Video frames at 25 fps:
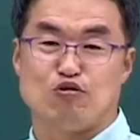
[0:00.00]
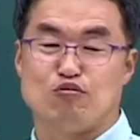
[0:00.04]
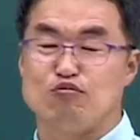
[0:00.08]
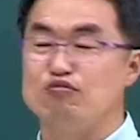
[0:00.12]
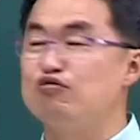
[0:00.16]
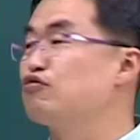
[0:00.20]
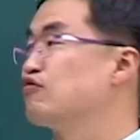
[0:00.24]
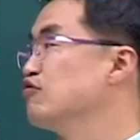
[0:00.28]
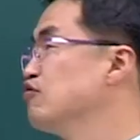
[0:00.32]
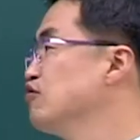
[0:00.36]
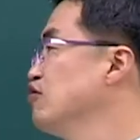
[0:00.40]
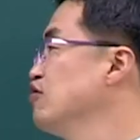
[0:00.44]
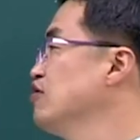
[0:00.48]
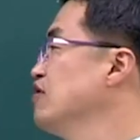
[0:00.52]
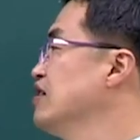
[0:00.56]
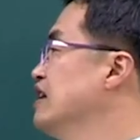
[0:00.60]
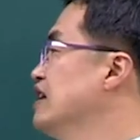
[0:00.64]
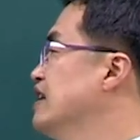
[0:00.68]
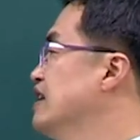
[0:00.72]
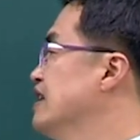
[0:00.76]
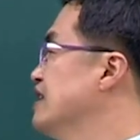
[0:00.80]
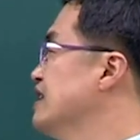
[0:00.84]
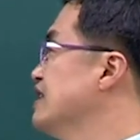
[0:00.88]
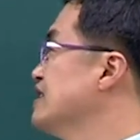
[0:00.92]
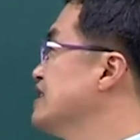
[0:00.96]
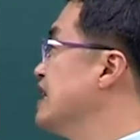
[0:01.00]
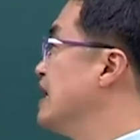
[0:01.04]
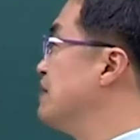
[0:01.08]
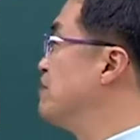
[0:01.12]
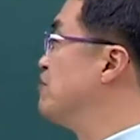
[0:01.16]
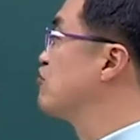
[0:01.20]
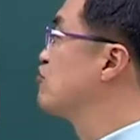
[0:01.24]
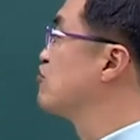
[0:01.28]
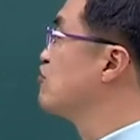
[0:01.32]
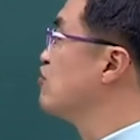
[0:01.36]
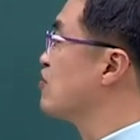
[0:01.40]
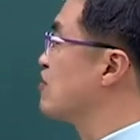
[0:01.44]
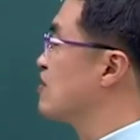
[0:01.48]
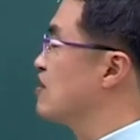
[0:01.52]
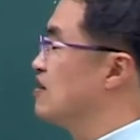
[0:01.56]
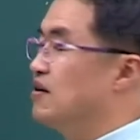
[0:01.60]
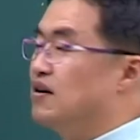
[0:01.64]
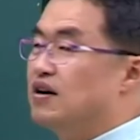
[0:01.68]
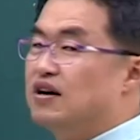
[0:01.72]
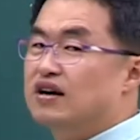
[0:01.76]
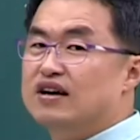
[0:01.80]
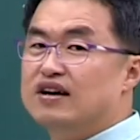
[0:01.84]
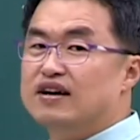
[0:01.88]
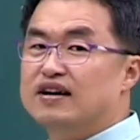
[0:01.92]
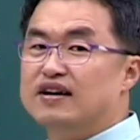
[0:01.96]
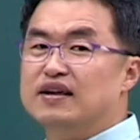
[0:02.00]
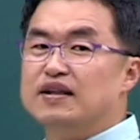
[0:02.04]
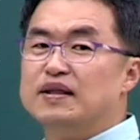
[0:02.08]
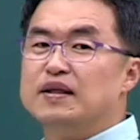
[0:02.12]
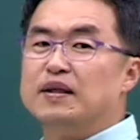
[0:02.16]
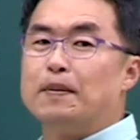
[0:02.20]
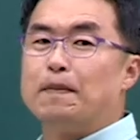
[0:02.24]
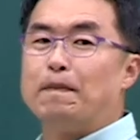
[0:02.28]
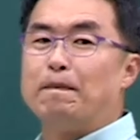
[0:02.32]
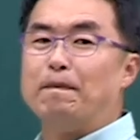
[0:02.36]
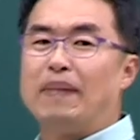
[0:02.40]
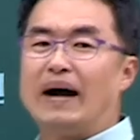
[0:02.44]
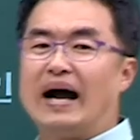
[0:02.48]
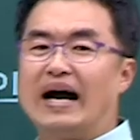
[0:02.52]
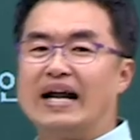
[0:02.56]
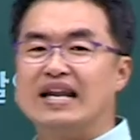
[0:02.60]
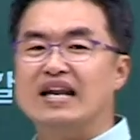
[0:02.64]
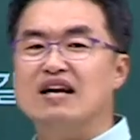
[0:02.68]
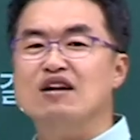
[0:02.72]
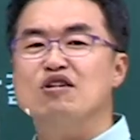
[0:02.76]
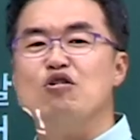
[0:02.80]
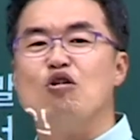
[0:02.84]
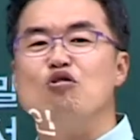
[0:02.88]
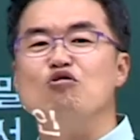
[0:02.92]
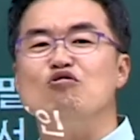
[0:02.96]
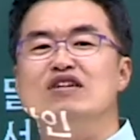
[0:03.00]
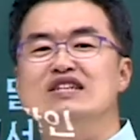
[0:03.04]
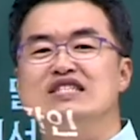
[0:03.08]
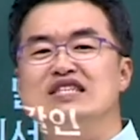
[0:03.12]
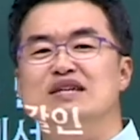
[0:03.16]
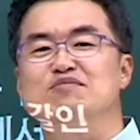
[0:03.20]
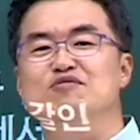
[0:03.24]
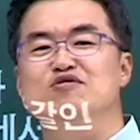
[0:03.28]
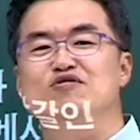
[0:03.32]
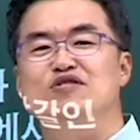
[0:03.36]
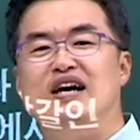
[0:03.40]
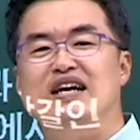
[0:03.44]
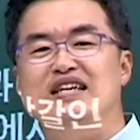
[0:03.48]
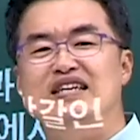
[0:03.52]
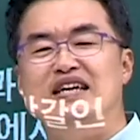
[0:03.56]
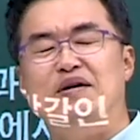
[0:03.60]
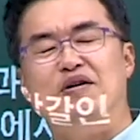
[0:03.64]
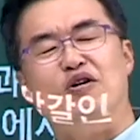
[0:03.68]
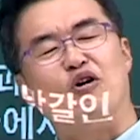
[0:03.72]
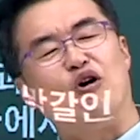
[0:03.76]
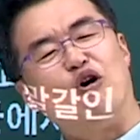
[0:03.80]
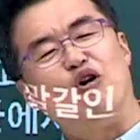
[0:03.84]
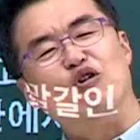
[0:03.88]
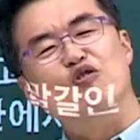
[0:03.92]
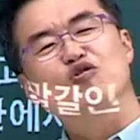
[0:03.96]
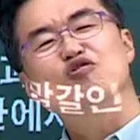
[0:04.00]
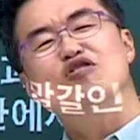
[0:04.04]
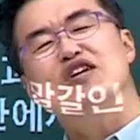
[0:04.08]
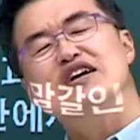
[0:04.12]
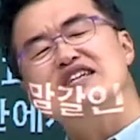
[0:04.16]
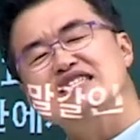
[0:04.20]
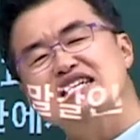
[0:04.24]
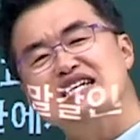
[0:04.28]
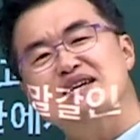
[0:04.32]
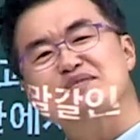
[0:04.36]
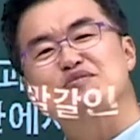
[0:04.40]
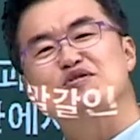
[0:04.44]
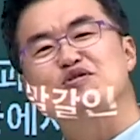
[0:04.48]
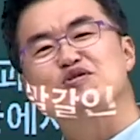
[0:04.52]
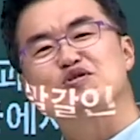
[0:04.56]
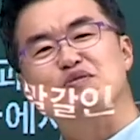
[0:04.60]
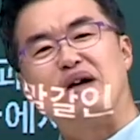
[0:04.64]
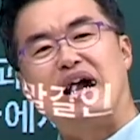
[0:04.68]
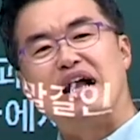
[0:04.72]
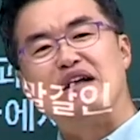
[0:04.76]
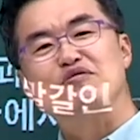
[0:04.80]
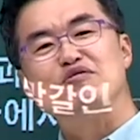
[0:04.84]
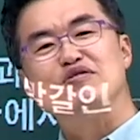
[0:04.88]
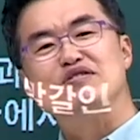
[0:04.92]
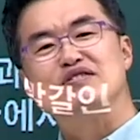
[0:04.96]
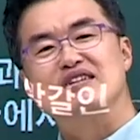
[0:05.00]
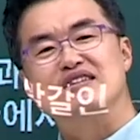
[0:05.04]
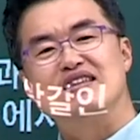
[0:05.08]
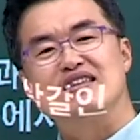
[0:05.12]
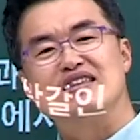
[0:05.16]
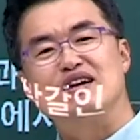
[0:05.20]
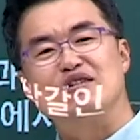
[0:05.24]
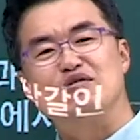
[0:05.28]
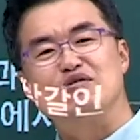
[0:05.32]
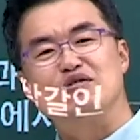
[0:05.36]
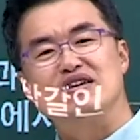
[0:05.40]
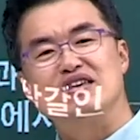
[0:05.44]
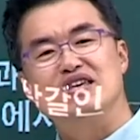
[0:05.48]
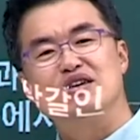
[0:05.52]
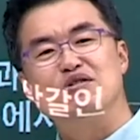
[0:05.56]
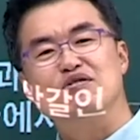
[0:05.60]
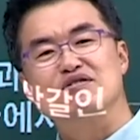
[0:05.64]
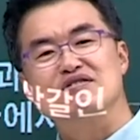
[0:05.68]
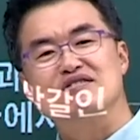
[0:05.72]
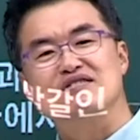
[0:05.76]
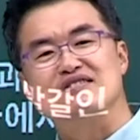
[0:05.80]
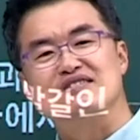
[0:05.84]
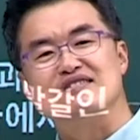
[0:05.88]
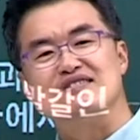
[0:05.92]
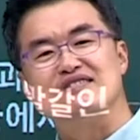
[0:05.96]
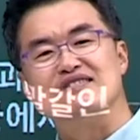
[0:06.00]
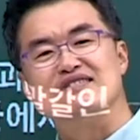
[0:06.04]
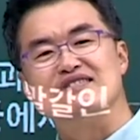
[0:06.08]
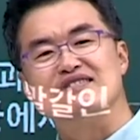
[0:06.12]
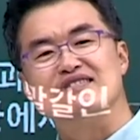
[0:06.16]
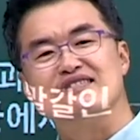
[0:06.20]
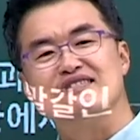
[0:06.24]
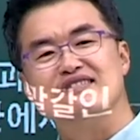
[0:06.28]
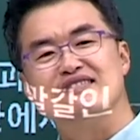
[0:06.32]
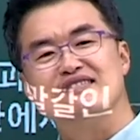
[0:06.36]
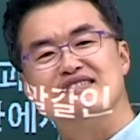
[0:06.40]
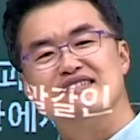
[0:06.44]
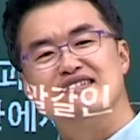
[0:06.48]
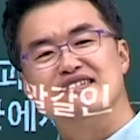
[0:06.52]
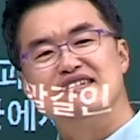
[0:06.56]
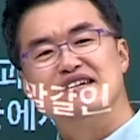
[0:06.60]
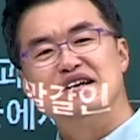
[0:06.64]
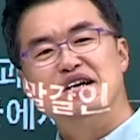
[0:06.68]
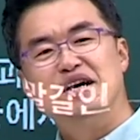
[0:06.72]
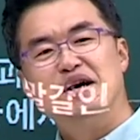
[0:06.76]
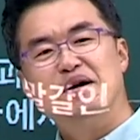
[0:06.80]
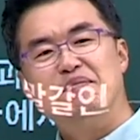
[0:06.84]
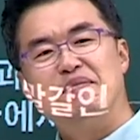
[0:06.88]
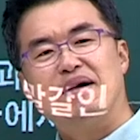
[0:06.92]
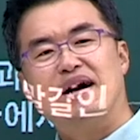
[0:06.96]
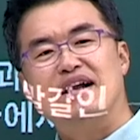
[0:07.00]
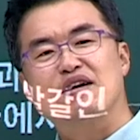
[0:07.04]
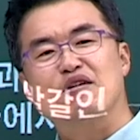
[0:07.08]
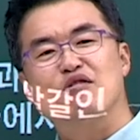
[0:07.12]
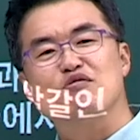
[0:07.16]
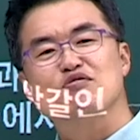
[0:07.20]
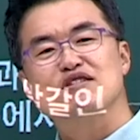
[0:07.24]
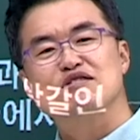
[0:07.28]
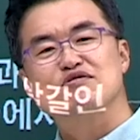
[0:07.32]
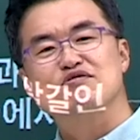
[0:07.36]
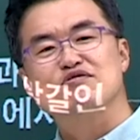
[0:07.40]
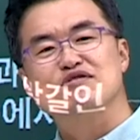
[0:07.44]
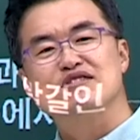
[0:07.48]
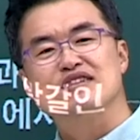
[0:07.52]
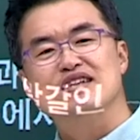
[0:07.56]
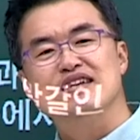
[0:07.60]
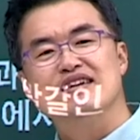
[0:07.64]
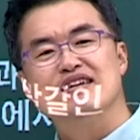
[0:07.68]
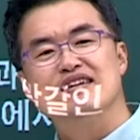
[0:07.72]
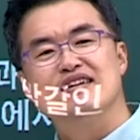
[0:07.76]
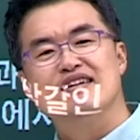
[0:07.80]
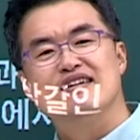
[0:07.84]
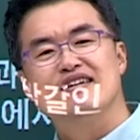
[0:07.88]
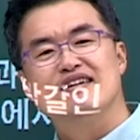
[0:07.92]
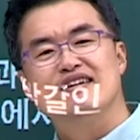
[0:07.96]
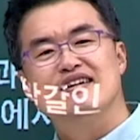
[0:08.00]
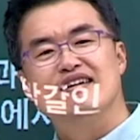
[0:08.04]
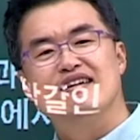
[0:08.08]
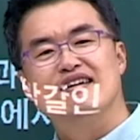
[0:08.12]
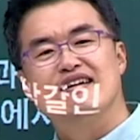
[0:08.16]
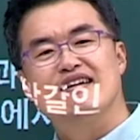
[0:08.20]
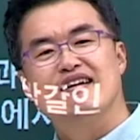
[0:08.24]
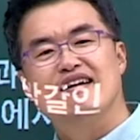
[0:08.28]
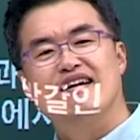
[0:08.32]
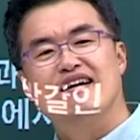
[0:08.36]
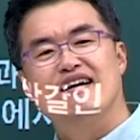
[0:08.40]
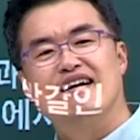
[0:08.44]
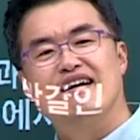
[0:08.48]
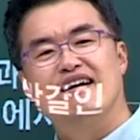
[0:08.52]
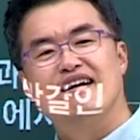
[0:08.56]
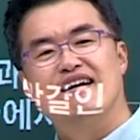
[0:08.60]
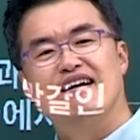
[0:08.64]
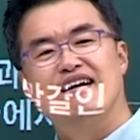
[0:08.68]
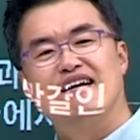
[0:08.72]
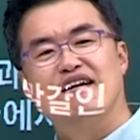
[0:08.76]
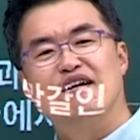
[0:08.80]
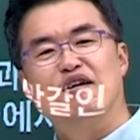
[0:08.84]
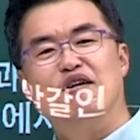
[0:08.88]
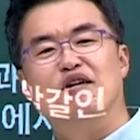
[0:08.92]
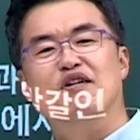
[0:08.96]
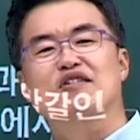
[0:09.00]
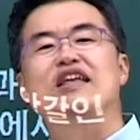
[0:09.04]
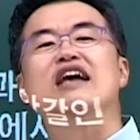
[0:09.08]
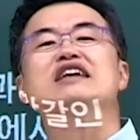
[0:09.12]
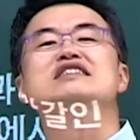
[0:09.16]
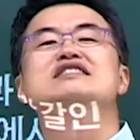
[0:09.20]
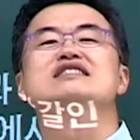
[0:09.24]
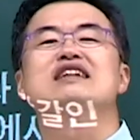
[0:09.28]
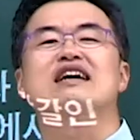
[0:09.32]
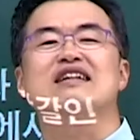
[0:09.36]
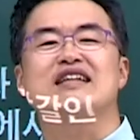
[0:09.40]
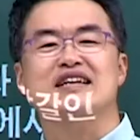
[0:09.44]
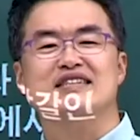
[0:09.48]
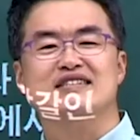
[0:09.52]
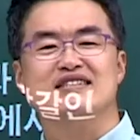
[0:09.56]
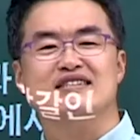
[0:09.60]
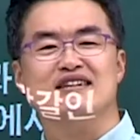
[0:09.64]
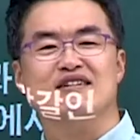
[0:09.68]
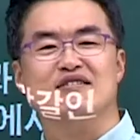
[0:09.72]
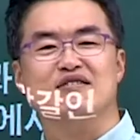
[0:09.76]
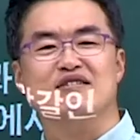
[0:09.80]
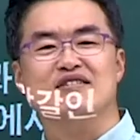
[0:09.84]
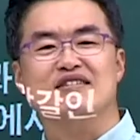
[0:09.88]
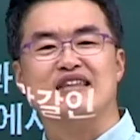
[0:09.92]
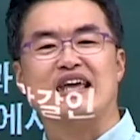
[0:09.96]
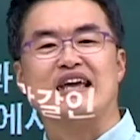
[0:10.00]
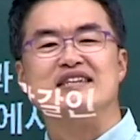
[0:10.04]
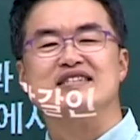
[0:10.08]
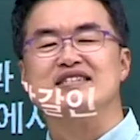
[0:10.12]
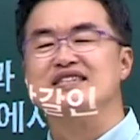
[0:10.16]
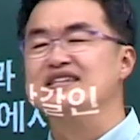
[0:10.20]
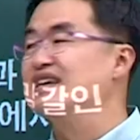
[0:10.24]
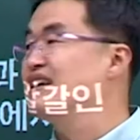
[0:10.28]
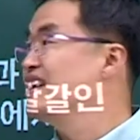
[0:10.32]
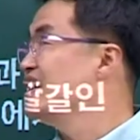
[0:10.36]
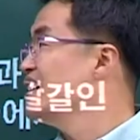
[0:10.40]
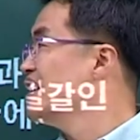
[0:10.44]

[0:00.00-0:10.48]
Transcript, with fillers: 북국. 자, 북국. 발해를 건국한 사람 누구야? 이게 건국한 사람들은 좀 알고 있어야 된다고. 이 키워드거든. 발해 건국자 누구지? 대시다 대시. 여기는 대시.